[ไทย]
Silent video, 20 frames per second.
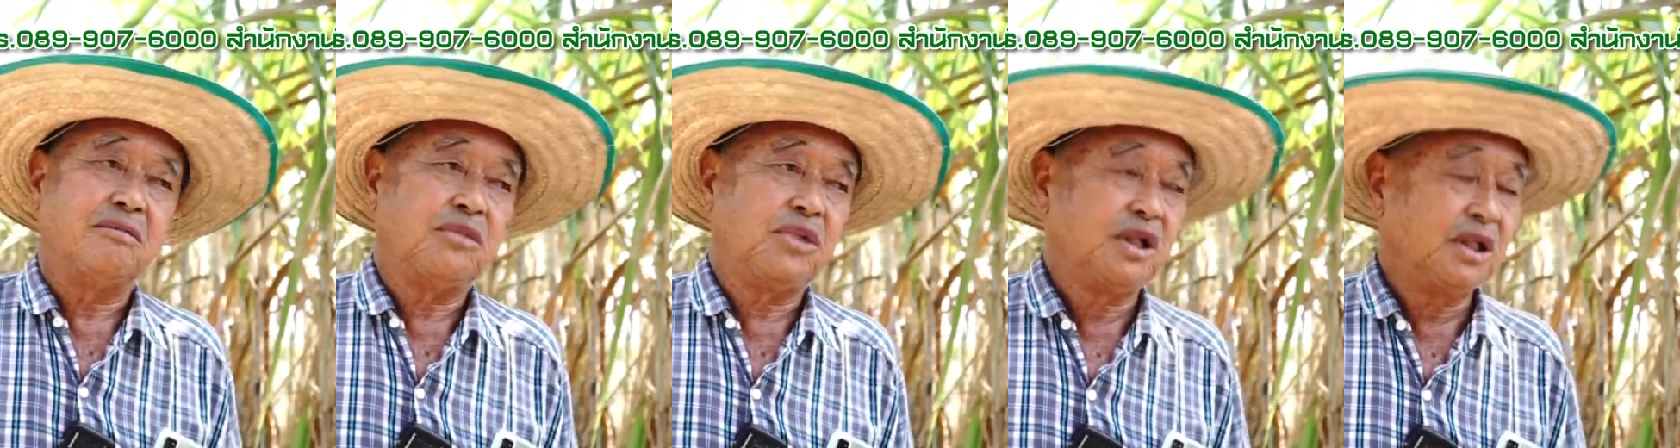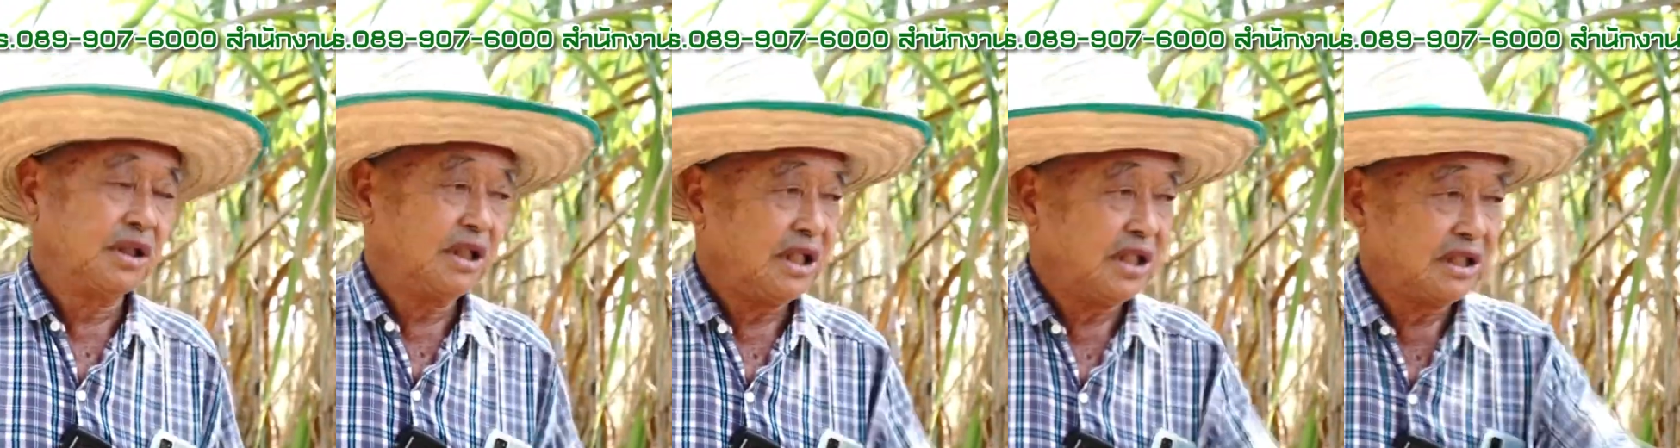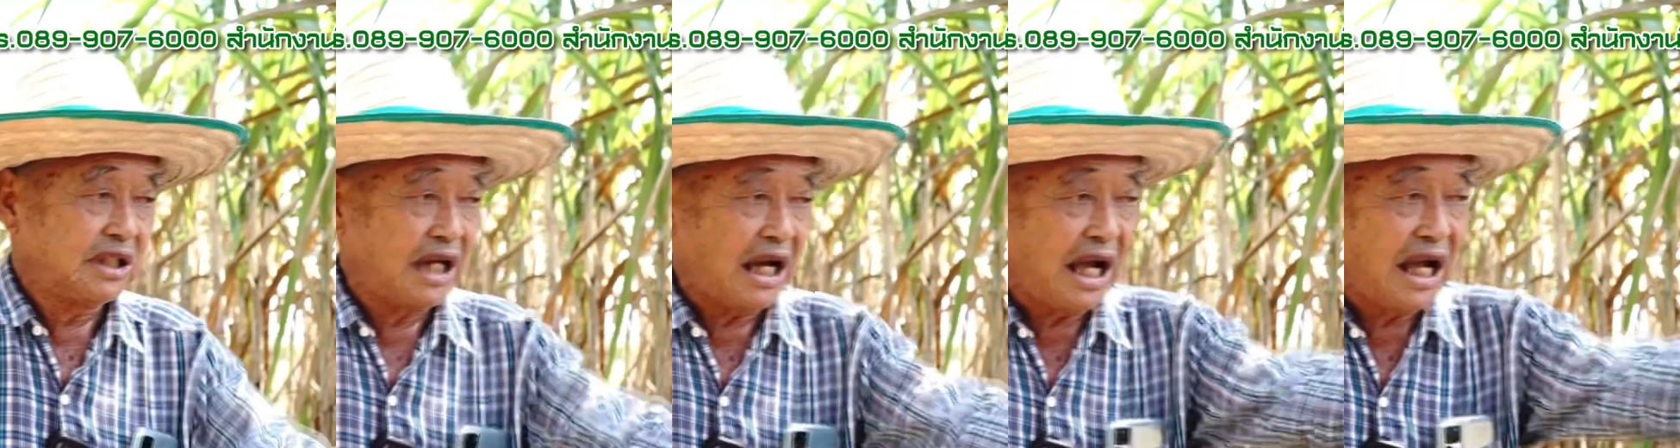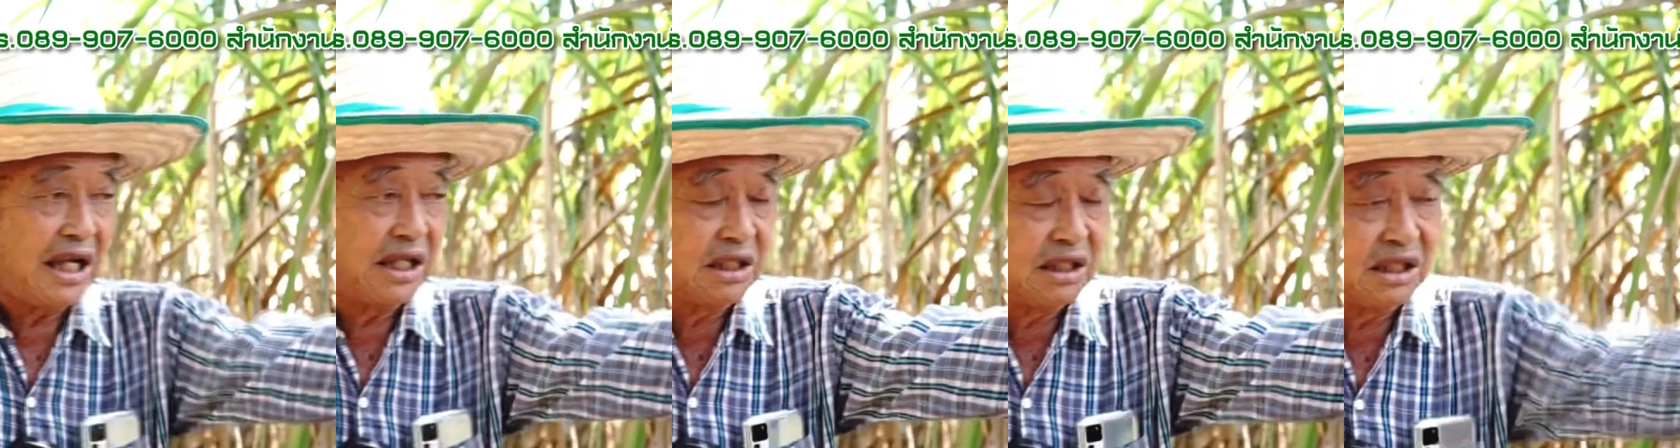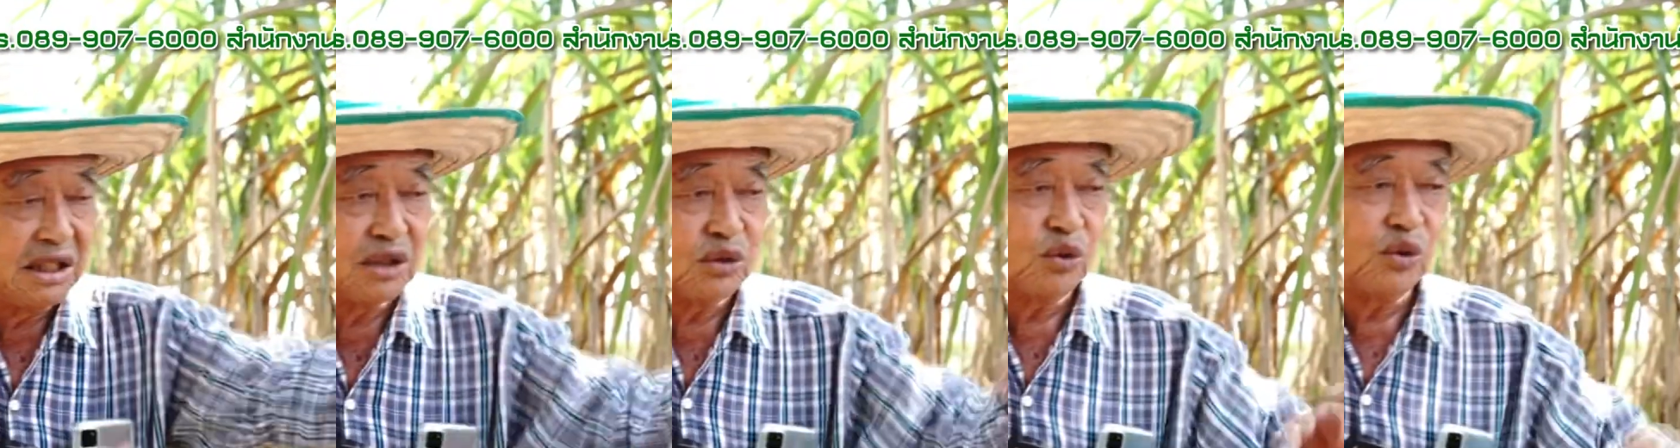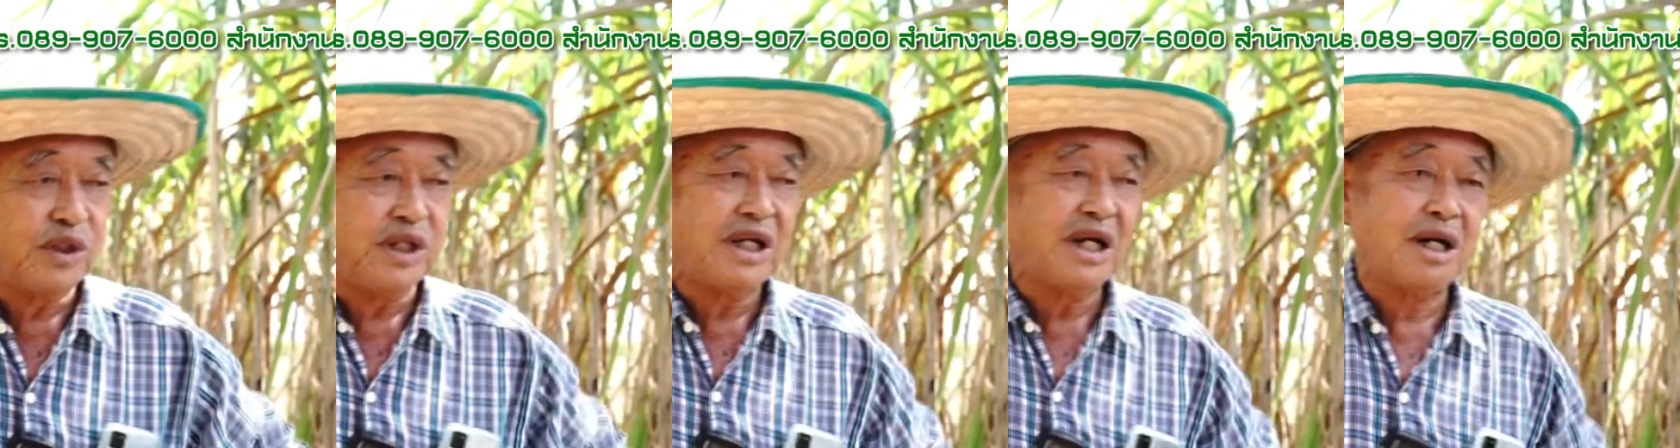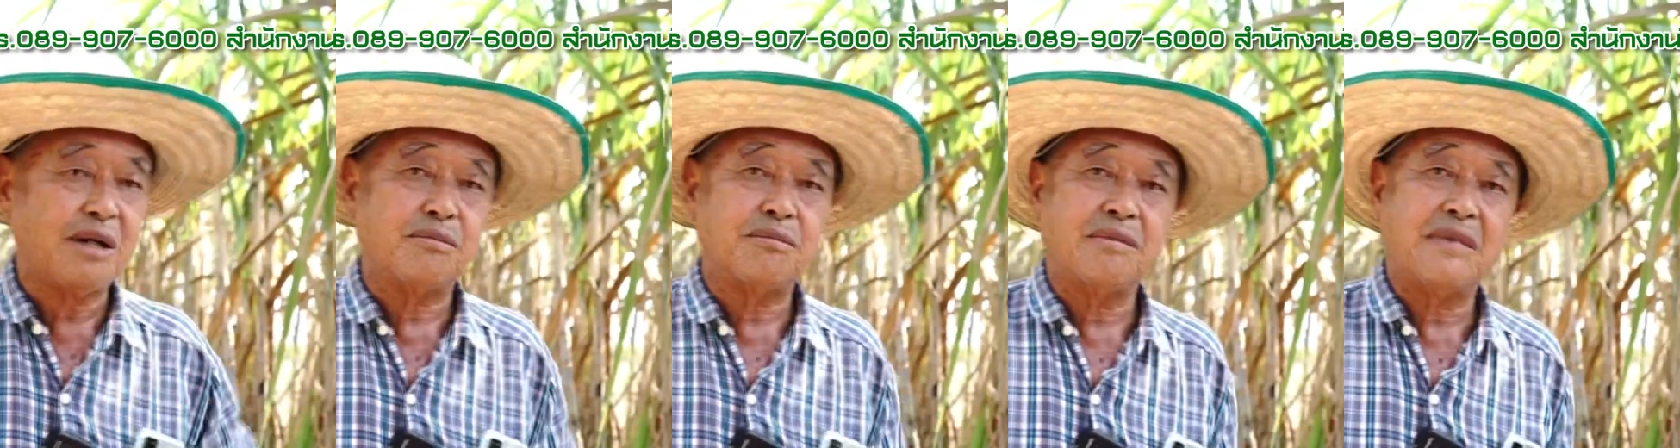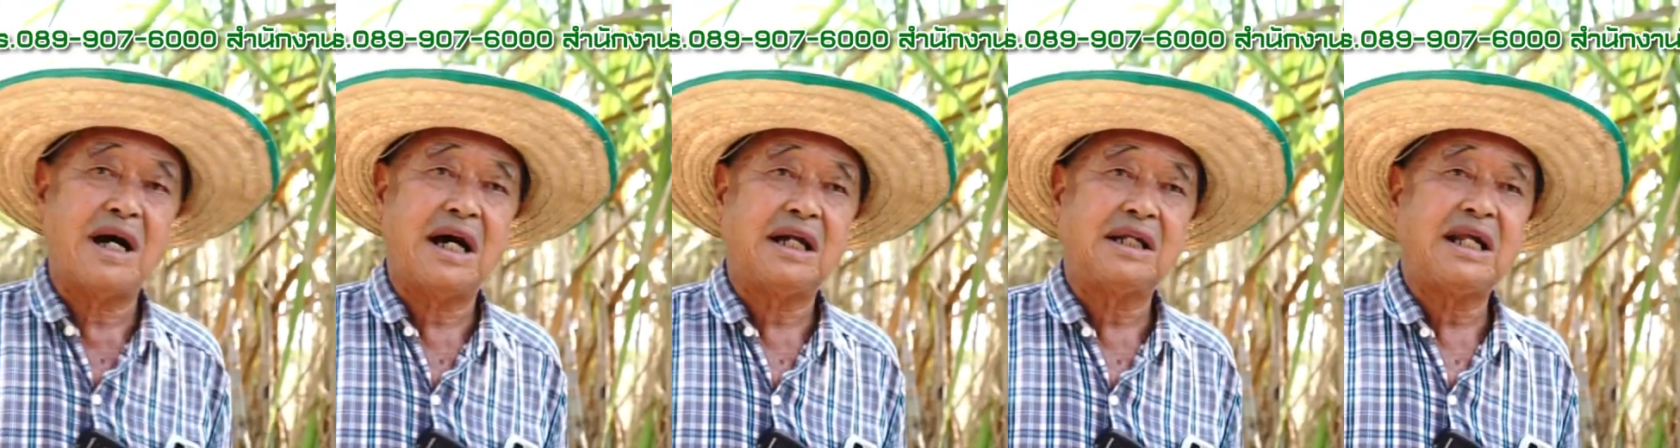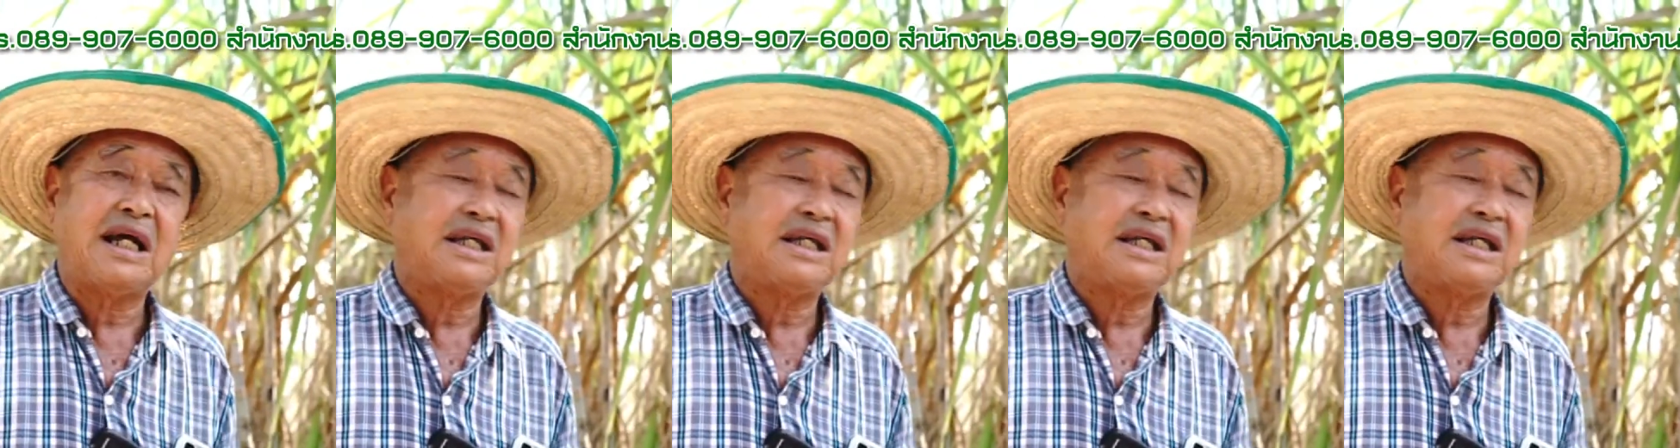เพื่อที่จะให้เครื่องตัวนี้มา